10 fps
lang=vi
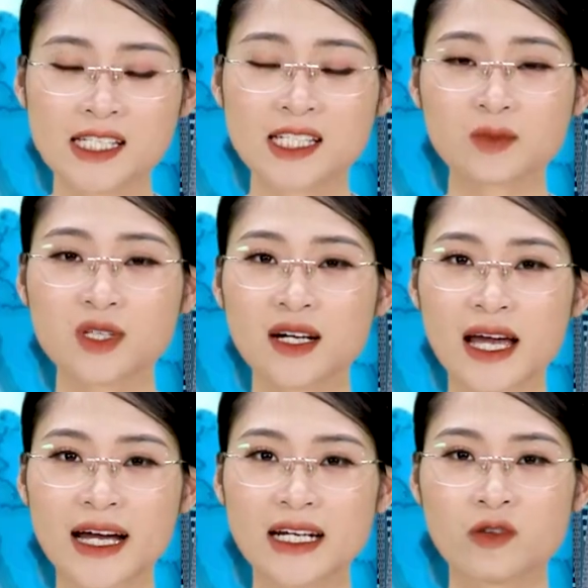Trong tương lai
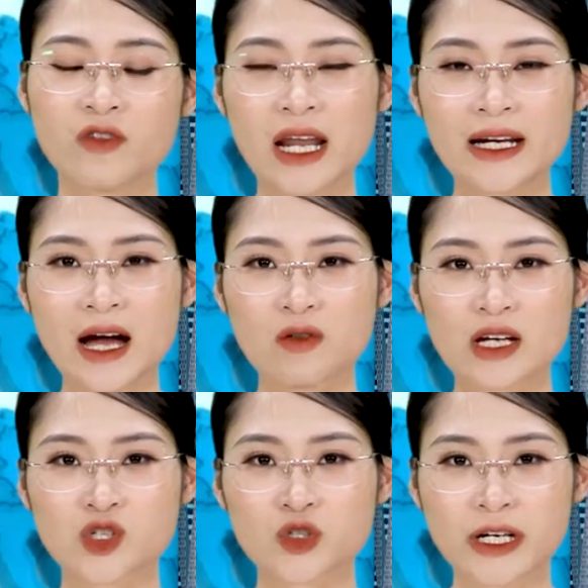gần, vị lãnh đạo
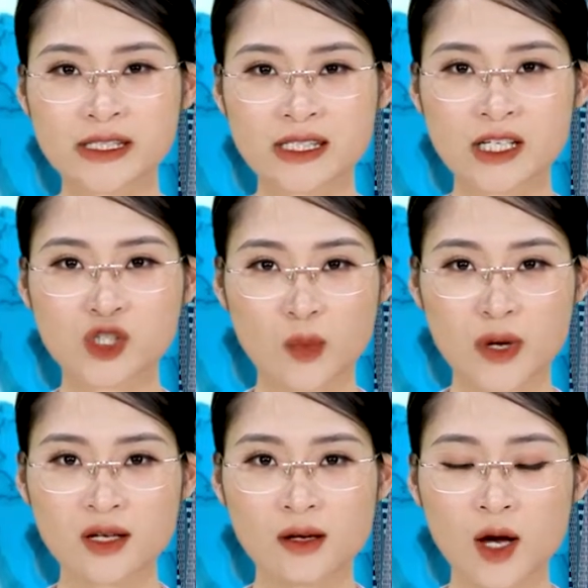Lado Taxi cho
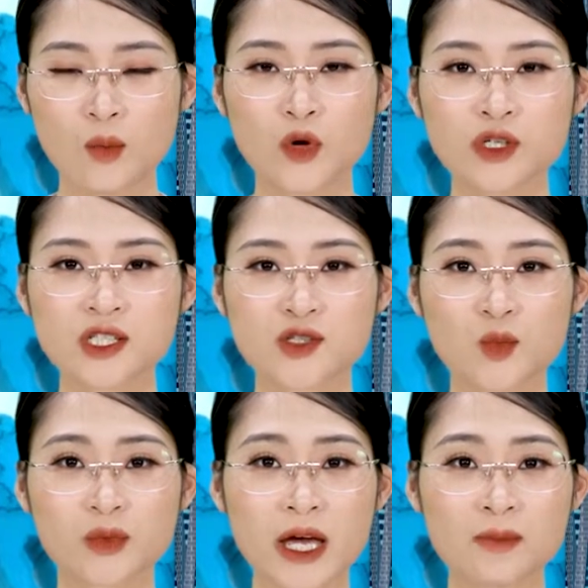biết muốn sử dụng
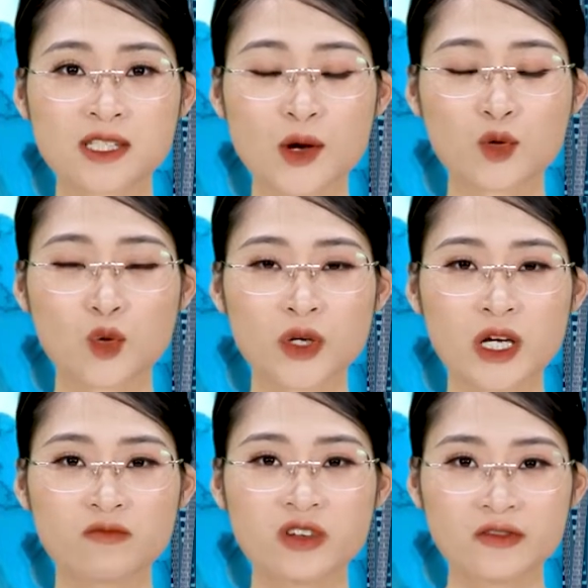thêm xe ô tô
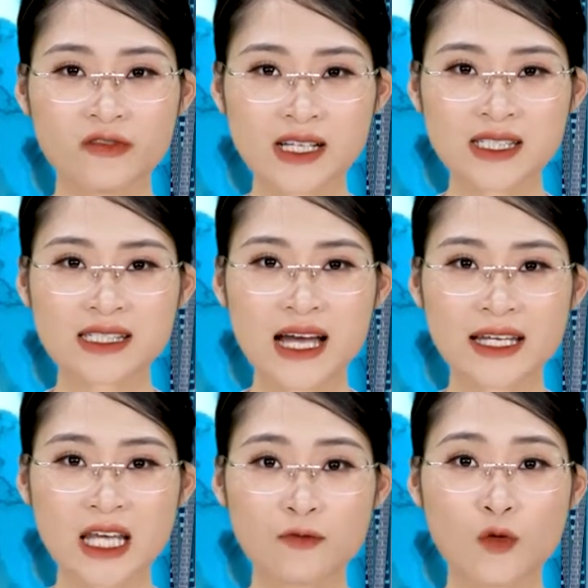điện VinFast tại
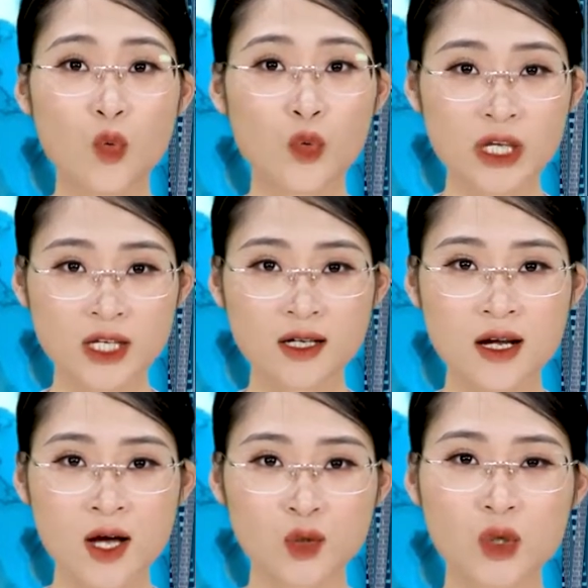thành phố Quy Nhơn
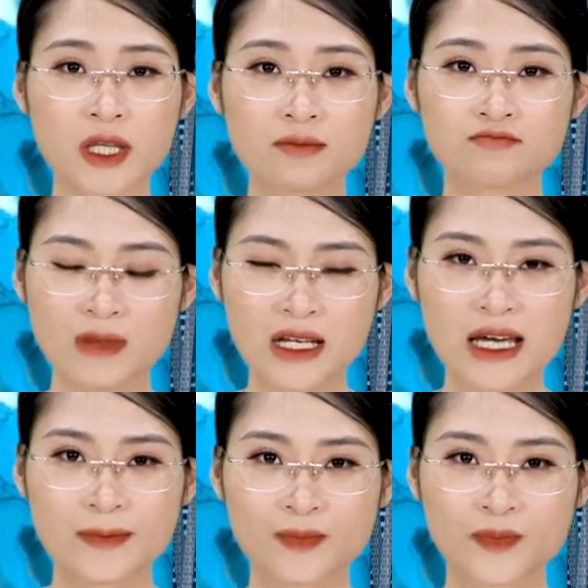thuộc tỉnh Bình
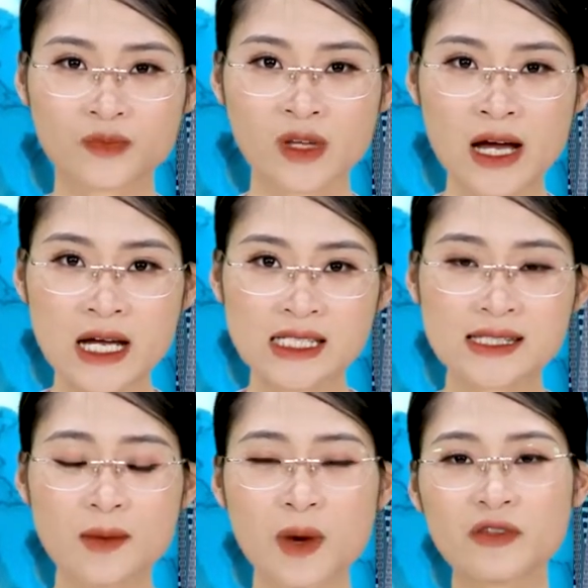Định.
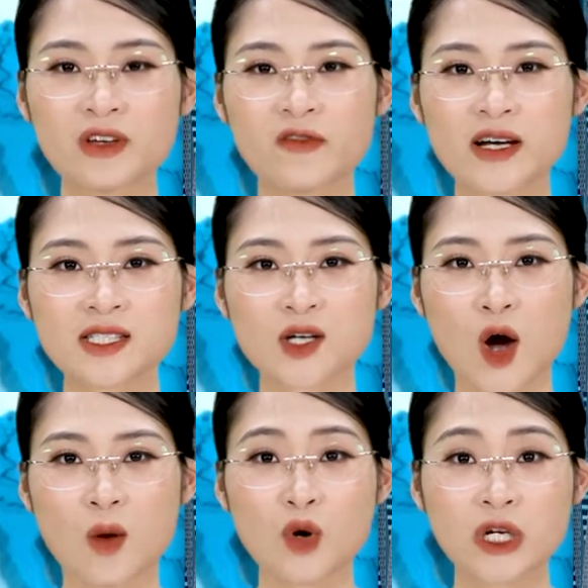Giờ mà VinFast
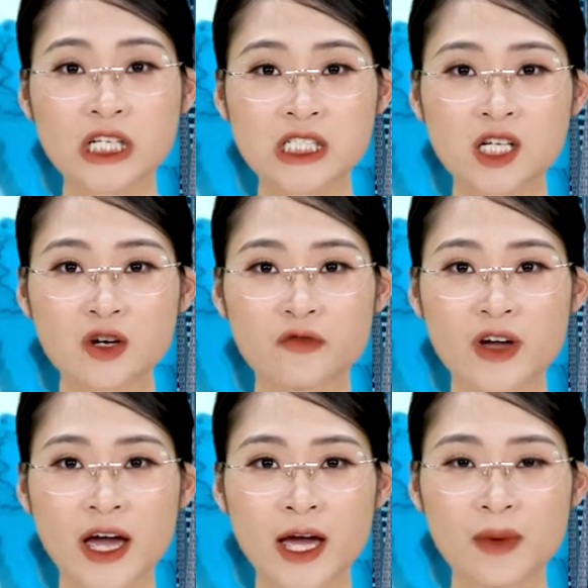có 1.000 chiếc
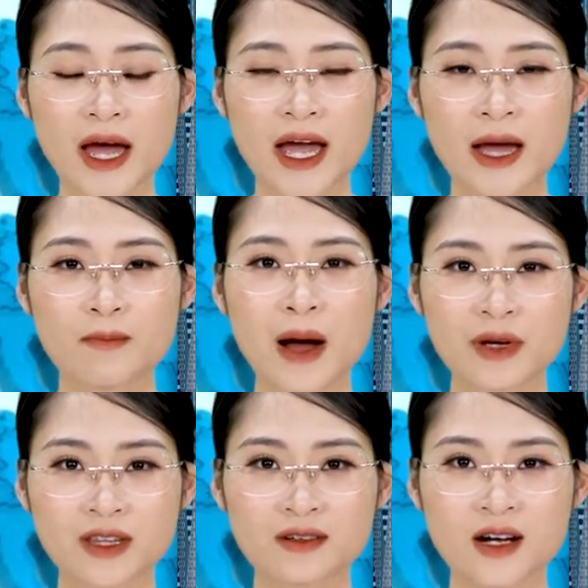VFE
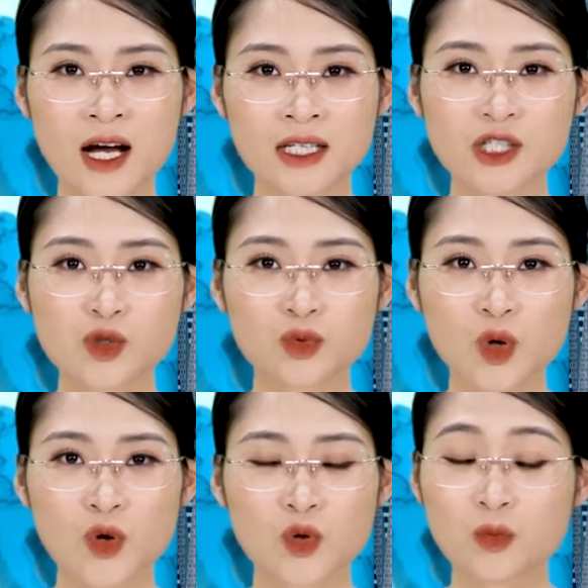34 thì chúng
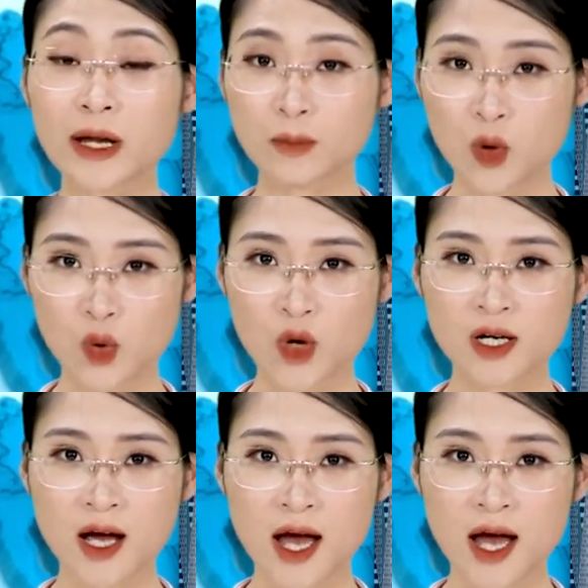tôi cũng đặt mua luôn.